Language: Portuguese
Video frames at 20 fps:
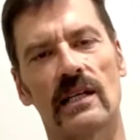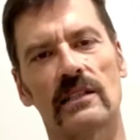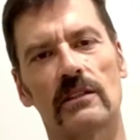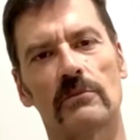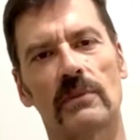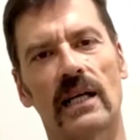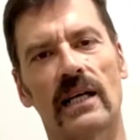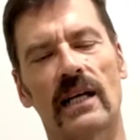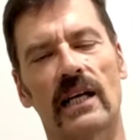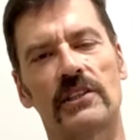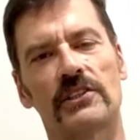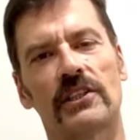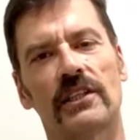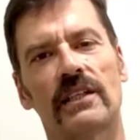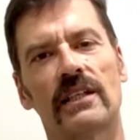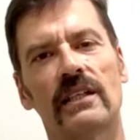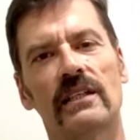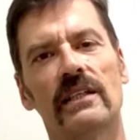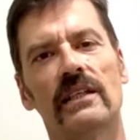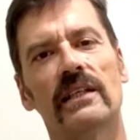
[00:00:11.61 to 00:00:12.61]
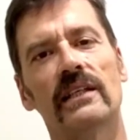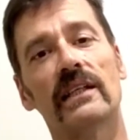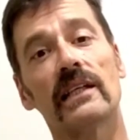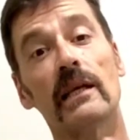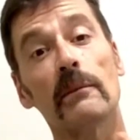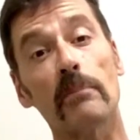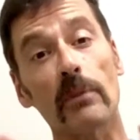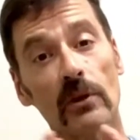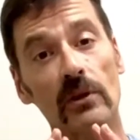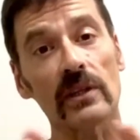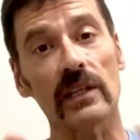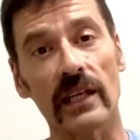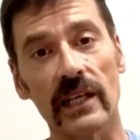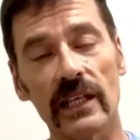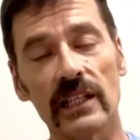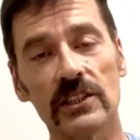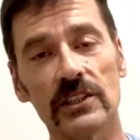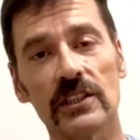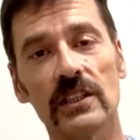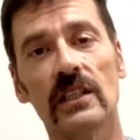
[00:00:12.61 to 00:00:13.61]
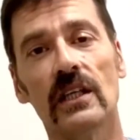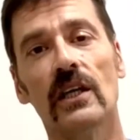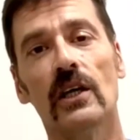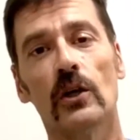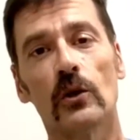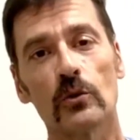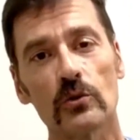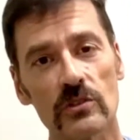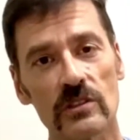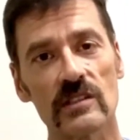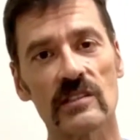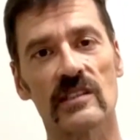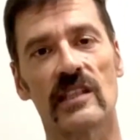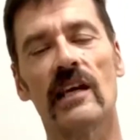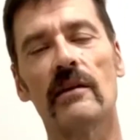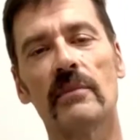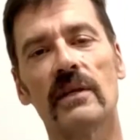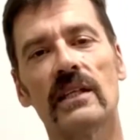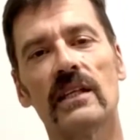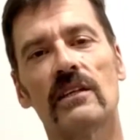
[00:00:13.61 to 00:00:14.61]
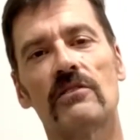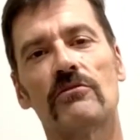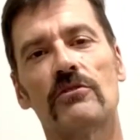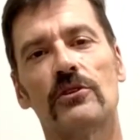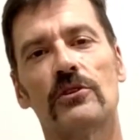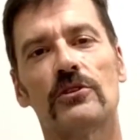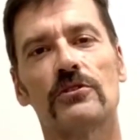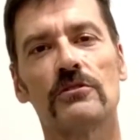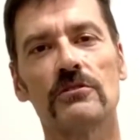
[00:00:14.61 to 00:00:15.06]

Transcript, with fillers: a uma caixa craniana que protege o sistema nervoso